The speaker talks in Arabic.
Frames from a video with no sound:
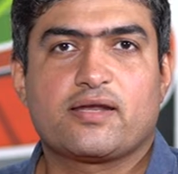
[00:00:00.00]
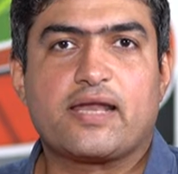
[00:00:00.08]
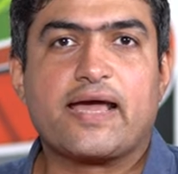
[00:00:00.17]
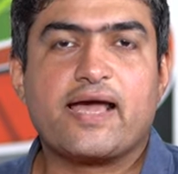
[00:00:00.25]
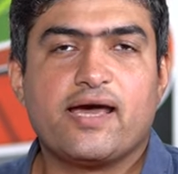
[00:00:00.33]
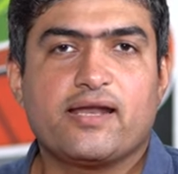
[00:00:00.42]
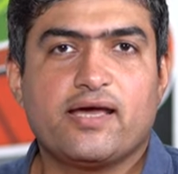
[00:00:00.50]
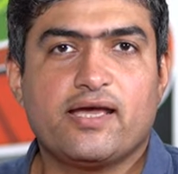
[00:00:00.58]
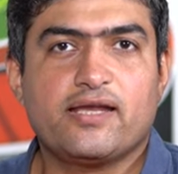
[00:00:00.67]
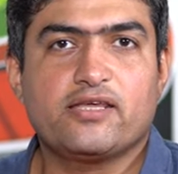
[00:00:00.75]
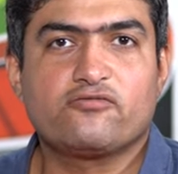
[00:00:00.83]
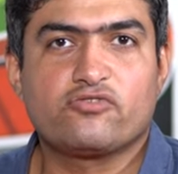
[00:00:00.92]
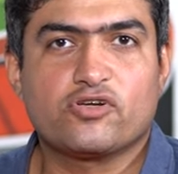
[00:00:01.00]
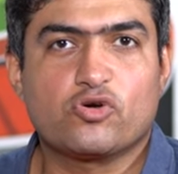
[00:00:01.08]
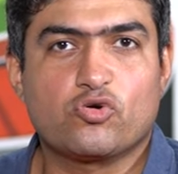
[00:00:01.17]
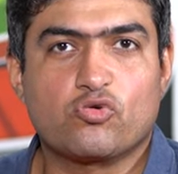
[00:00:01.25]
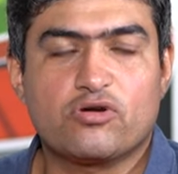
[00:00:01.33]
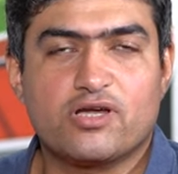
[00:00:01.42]
نجح الاهلي في
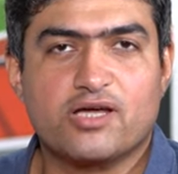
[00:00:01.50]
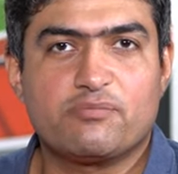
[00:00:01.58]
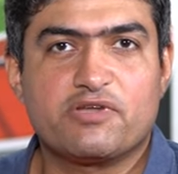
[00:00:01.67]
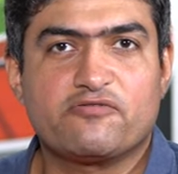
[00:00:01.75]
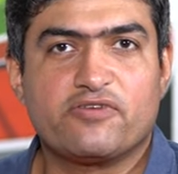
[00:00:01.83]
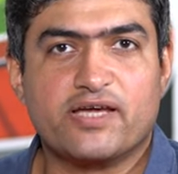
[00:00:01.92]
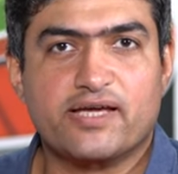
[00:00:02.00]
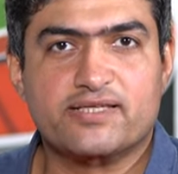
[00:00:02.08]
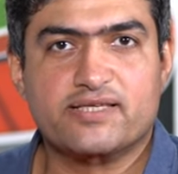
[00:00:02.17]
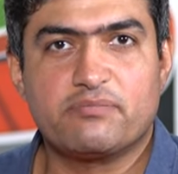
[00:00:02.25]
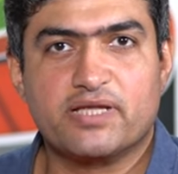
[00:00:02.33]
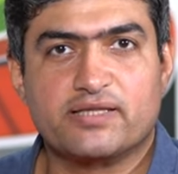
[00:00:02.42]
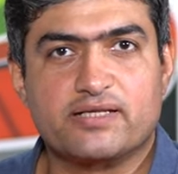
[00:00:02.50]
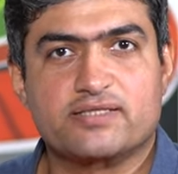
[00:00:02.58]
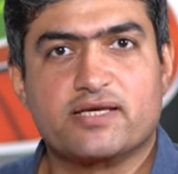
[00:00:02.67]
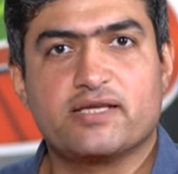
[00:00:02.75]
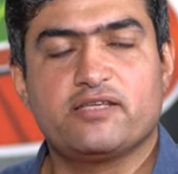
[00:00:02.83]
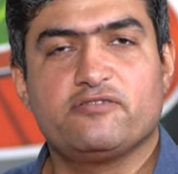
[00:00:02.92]
الخروج من فخ سيمبا
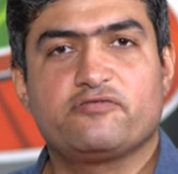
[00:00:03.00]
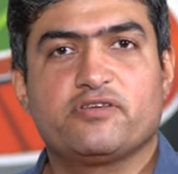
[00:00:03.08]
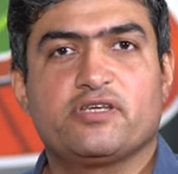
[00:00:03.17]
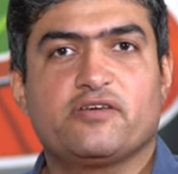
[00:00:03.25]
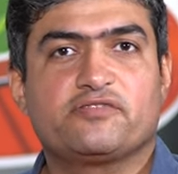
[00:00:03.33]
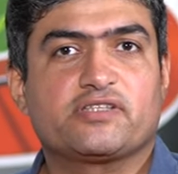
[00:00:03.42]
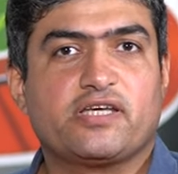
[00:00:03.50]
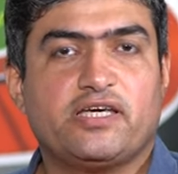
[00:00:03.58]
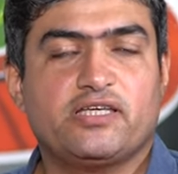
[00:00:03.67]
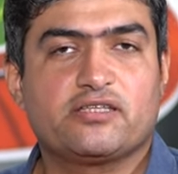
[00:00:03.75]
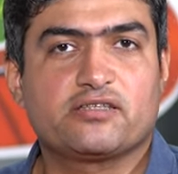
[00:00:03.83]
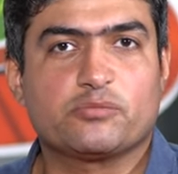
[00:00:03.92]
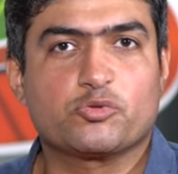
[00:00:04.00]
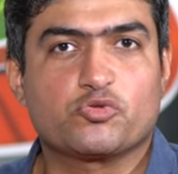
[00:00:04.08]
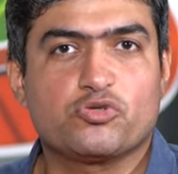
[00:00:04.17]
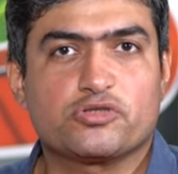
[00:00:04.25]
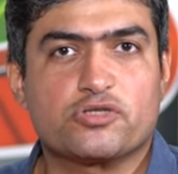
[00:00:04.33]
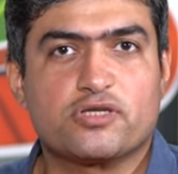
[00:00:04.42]
التنزاني في افتتاحيه
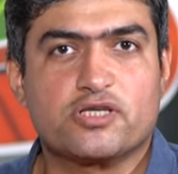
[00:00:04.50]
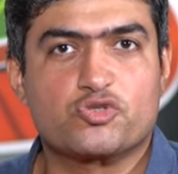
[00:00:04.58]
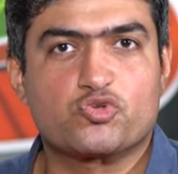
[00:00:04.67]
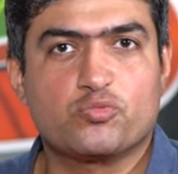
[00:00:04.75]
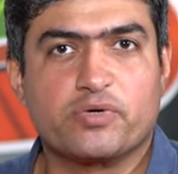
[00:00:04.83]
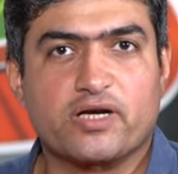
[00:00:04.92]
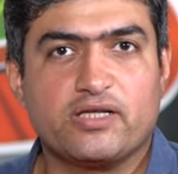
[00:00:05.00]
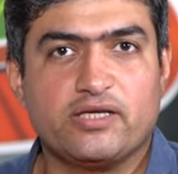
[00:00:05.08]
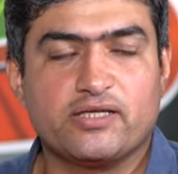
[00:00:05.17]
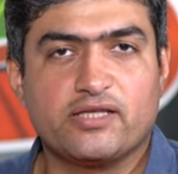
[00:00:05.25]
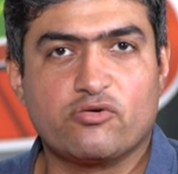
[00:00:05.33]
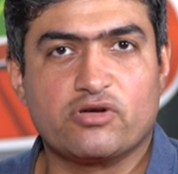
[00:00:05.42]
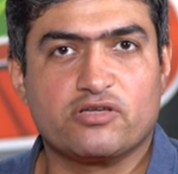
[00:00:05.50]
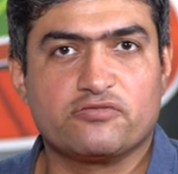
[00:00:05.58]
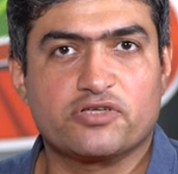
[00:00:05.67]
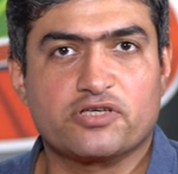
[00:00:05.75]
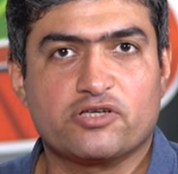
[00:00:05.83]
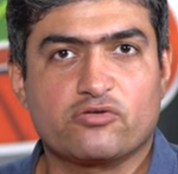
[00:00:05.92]
بطوله السوبر ليج الدوري
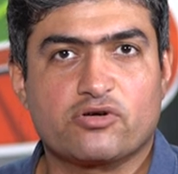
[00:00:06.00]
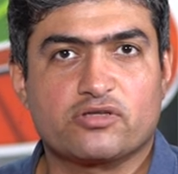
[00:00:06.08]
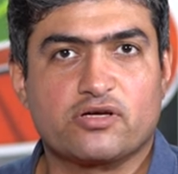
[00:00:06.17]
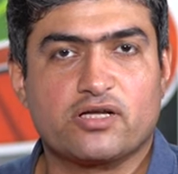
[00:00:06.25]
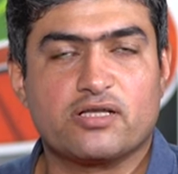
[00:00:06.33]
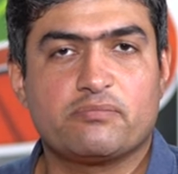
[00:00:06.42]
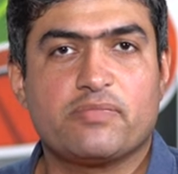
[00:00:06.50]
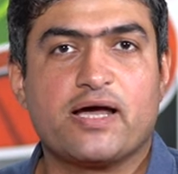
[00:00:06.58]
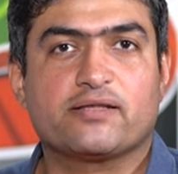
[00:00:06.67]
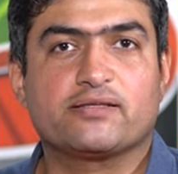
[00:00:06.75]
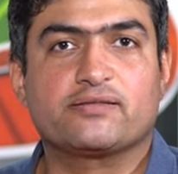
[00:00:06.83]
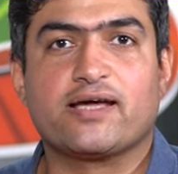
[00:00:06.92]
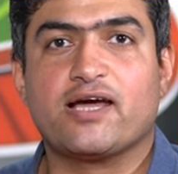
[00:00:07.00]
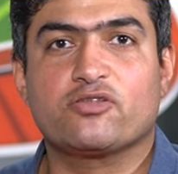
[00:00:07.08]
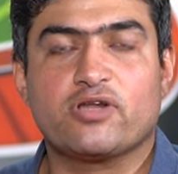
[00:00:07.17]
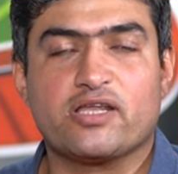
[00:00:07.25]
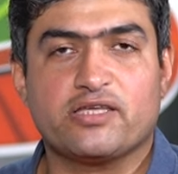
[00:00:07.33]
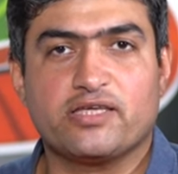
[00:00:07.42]
الافريقي لكره القدم بعد
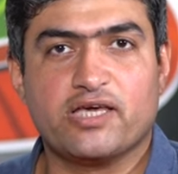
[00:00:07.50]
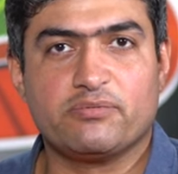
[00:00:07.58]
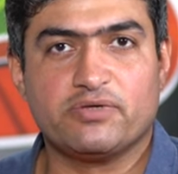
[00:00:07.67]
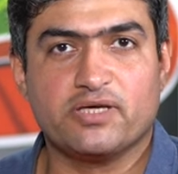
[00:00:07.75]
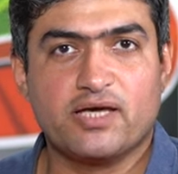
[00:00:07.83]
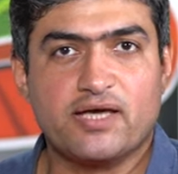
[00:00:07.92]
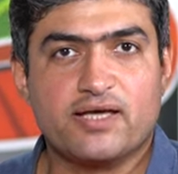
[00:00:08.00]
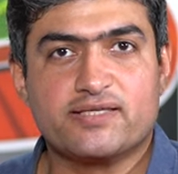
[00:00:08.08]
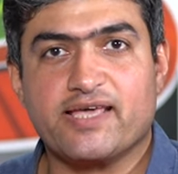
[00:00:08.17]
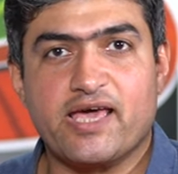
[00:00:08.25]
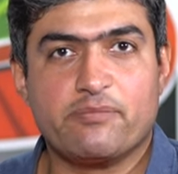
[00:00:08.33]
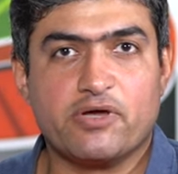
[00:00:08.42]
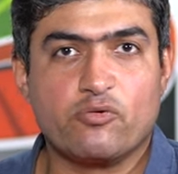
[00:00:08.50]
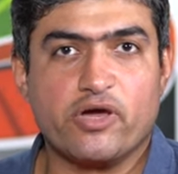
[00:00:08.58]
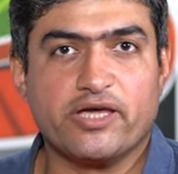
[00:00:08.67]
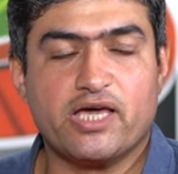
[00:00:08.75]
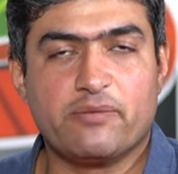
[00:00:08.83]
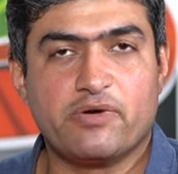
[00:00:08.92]
التعادل الايجابي ذهابا
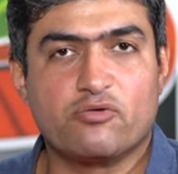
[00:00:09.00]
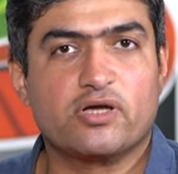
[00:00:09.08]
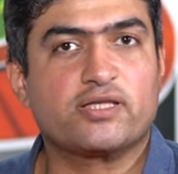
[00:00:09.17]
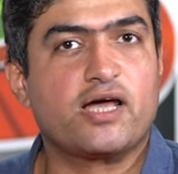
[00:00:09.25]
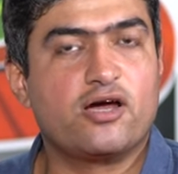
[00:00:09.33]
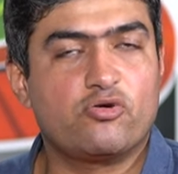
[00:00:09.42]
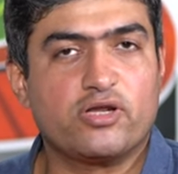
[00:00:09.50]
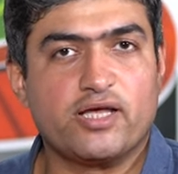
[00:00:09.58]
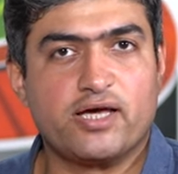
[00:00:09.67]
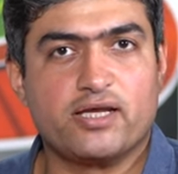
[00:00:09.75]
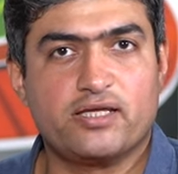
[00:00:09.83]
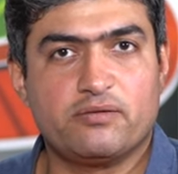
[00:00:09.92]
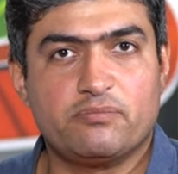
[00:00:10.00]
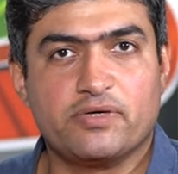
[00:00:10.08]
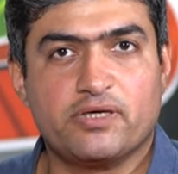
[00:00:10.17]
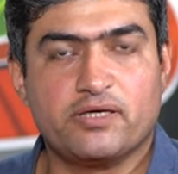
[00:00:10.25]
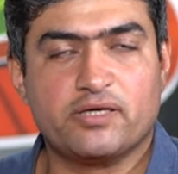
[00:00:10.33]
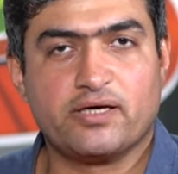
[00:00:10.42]
وايابا وتاهل الاهلي
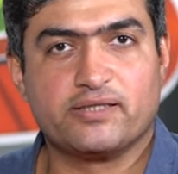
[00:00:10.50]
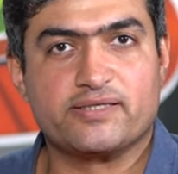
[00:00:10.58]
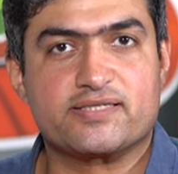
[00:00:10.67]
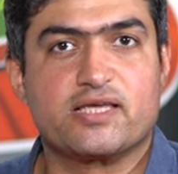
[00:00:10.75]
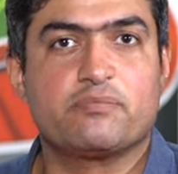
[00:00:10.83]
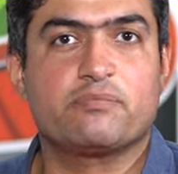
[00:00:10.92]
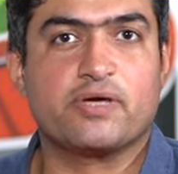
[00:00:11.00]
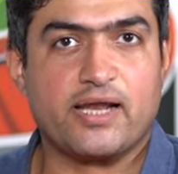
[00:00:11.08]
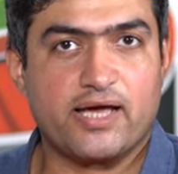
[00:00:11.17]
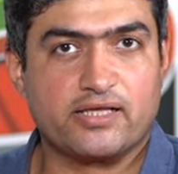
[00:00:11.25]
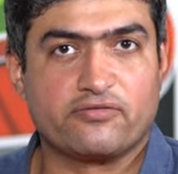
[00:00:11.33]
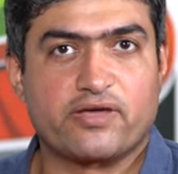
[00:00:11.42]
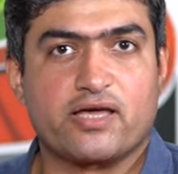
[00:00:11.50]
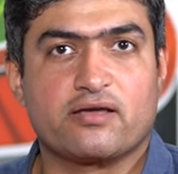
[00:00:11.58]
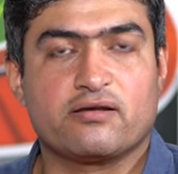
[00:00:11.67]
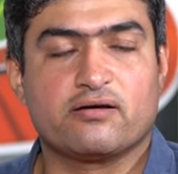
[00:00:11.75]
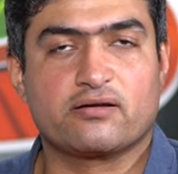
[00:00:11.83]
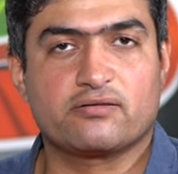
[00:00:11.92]
باحتساب الهدف
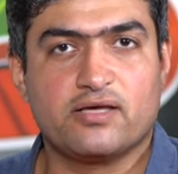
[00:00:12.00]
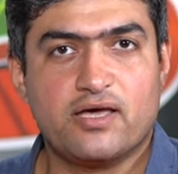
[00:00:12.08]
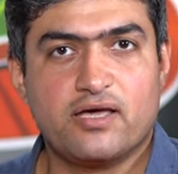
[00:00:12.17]
خارج الارض